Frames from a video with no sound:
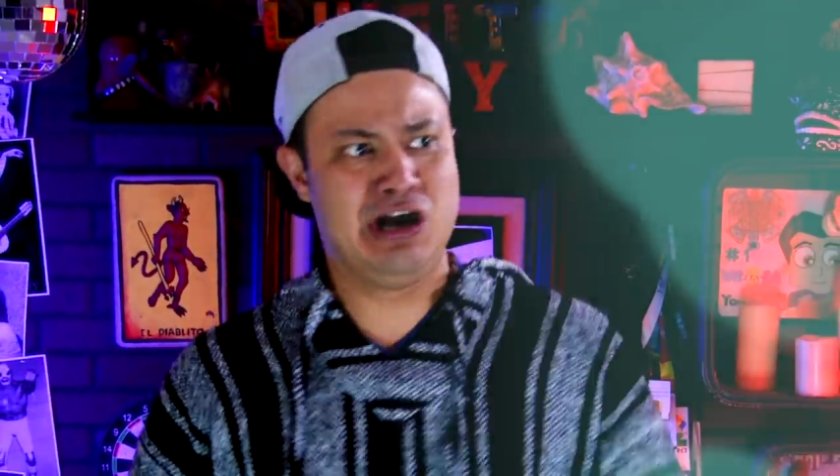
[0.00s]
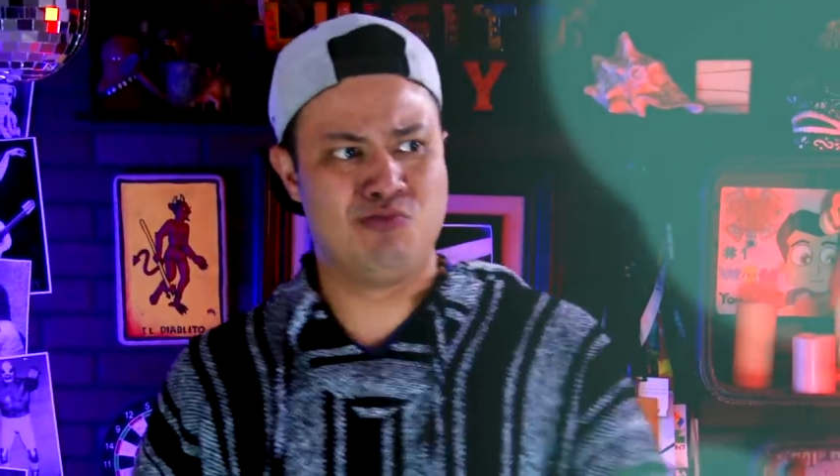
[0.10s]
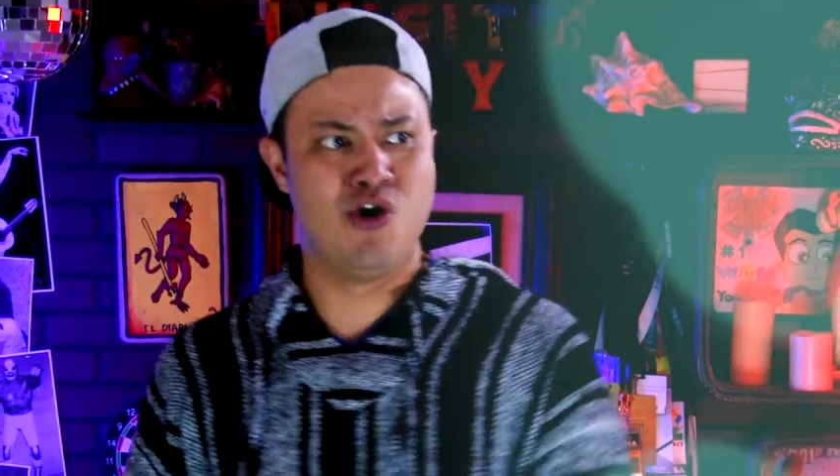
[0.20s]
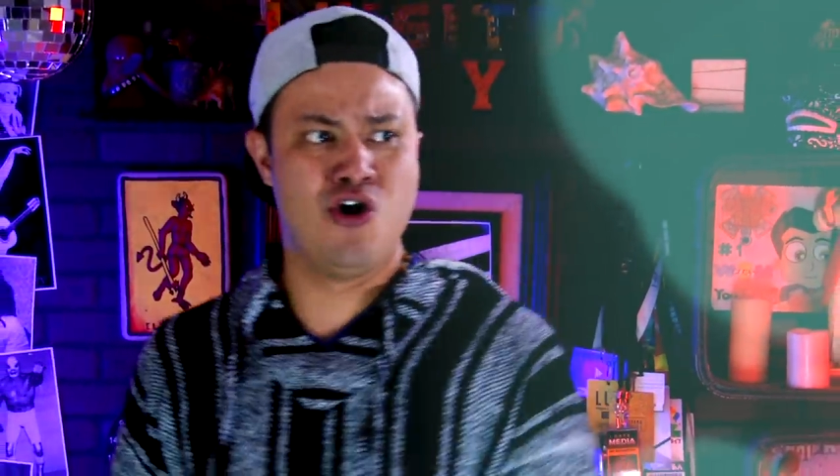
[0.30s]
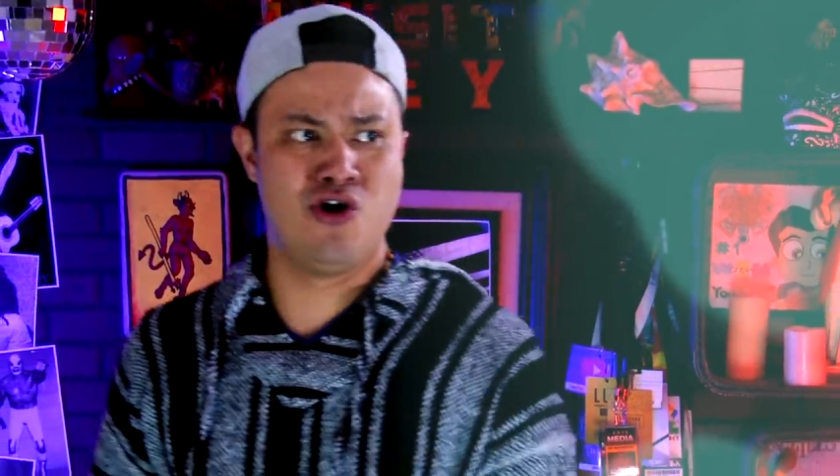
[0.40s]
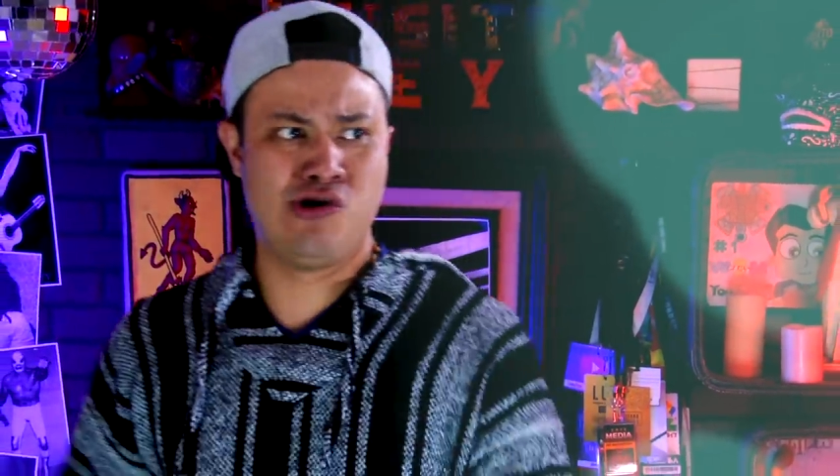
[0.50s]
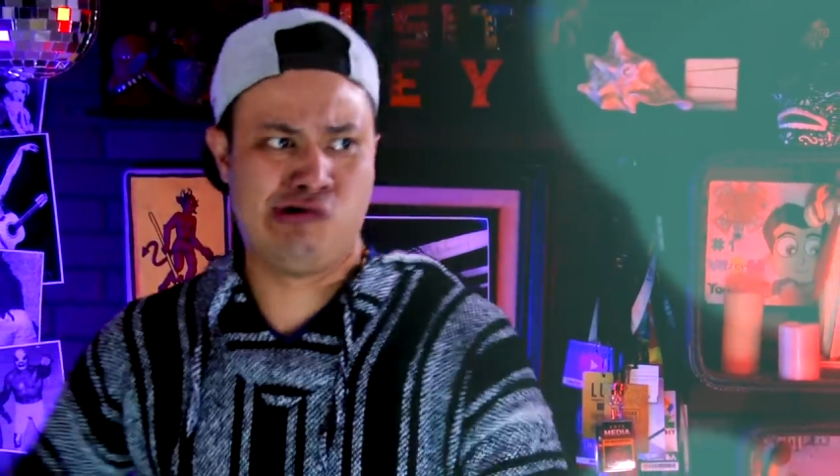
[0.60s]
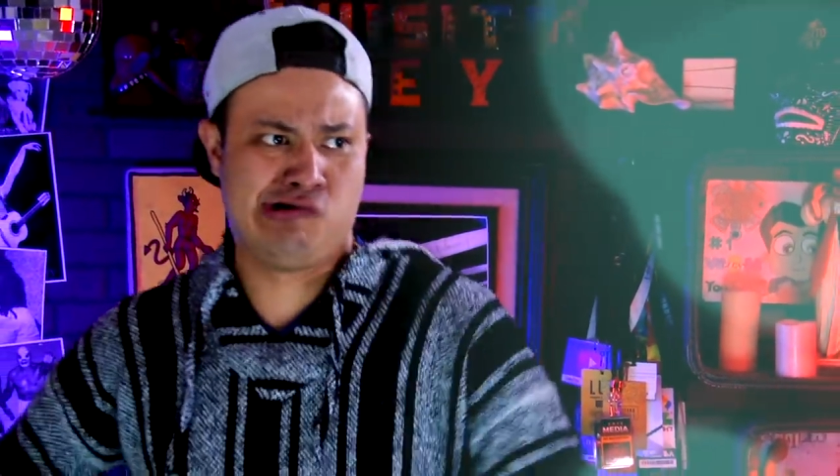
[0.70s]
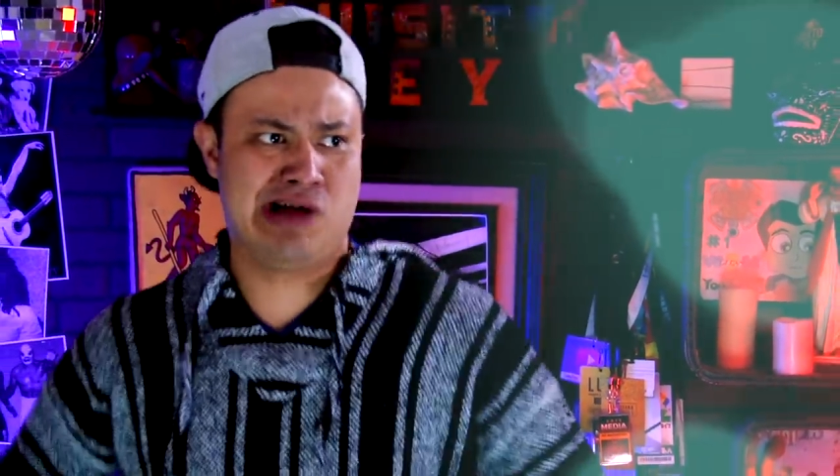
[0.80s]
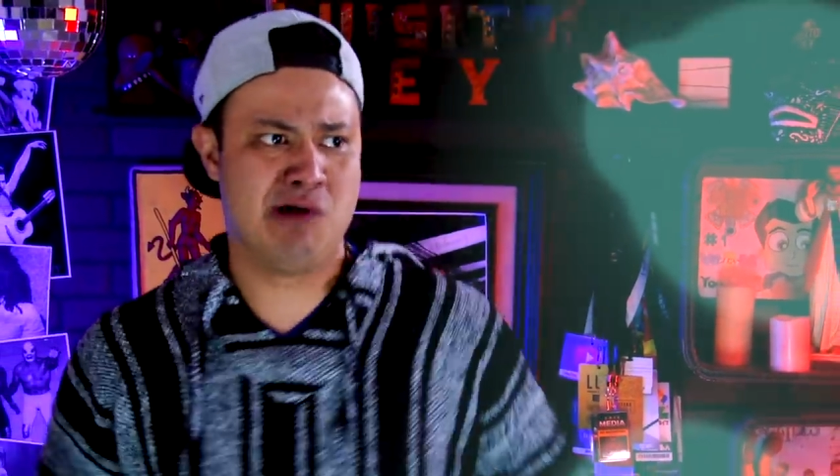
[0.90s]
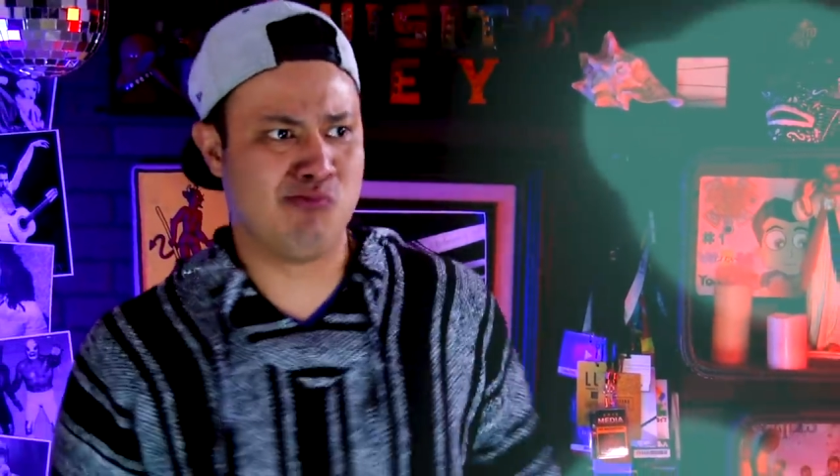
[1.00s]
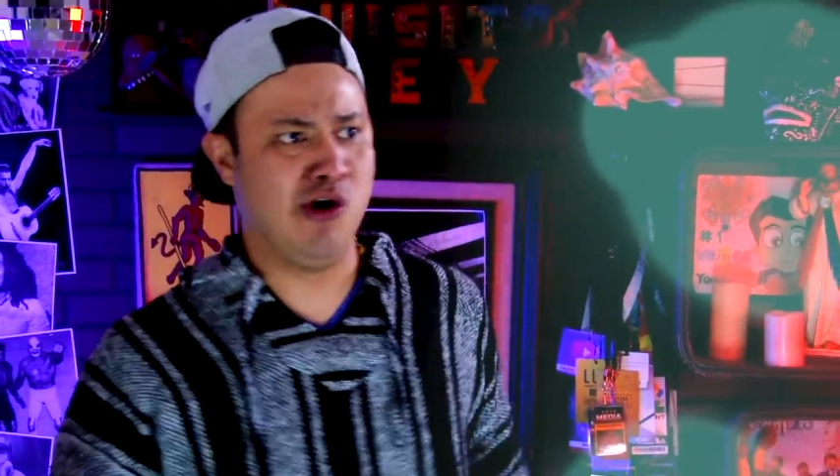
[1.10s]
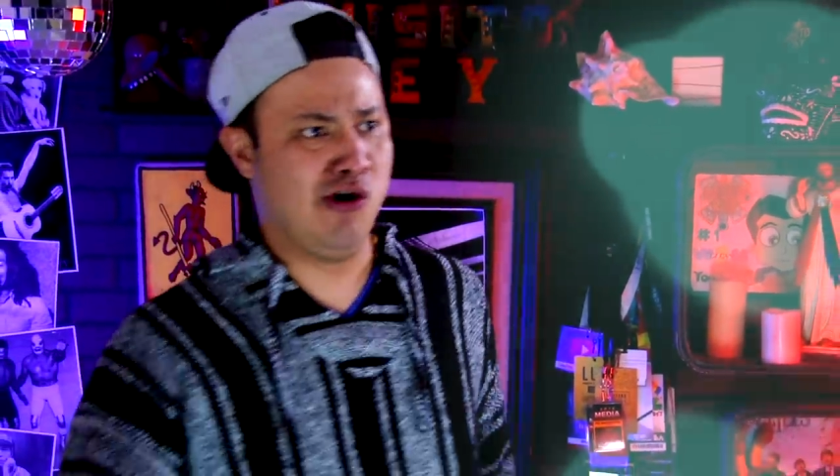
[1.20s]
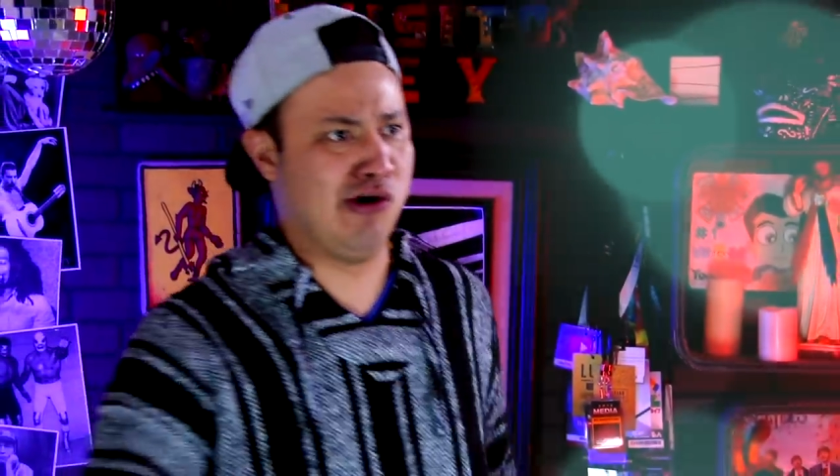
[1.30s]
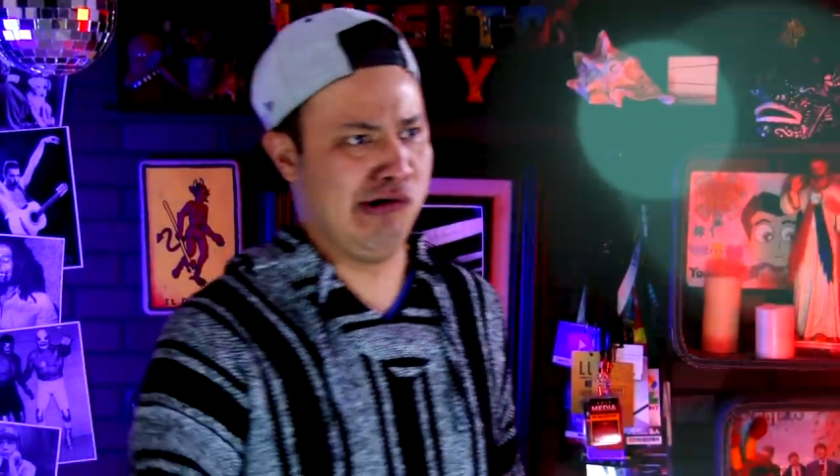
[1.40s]
amor,
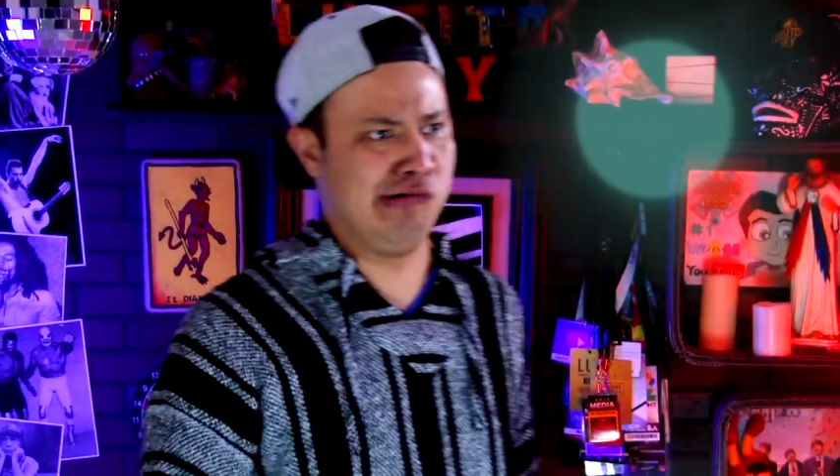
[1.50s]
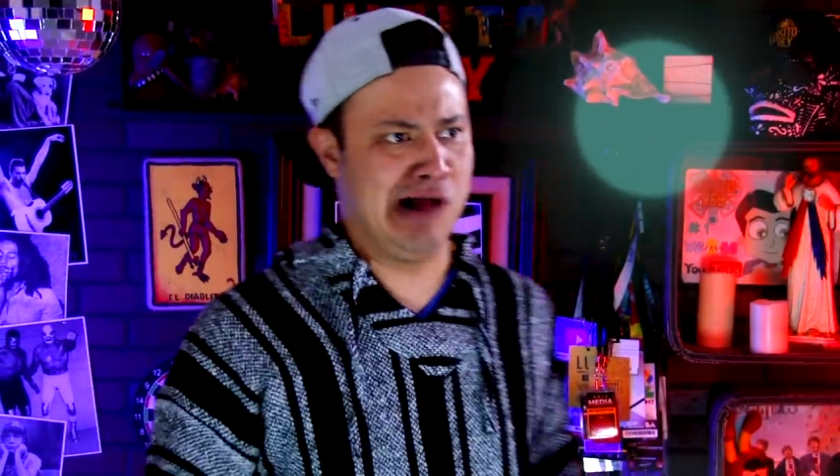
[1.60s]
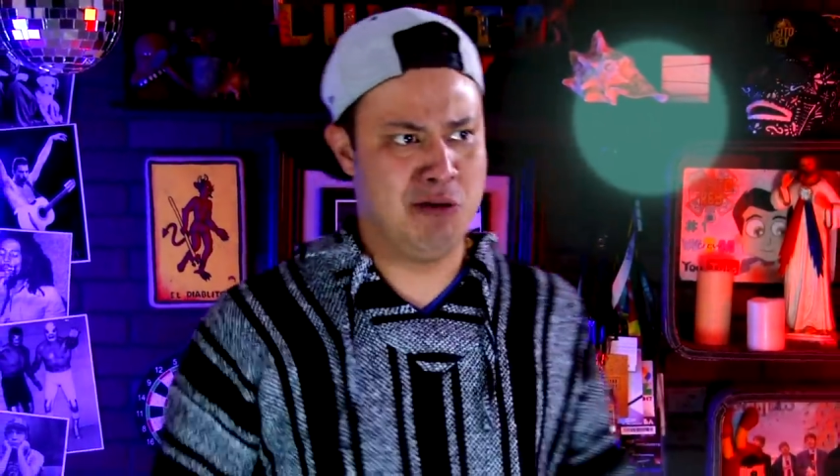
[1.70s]
amor,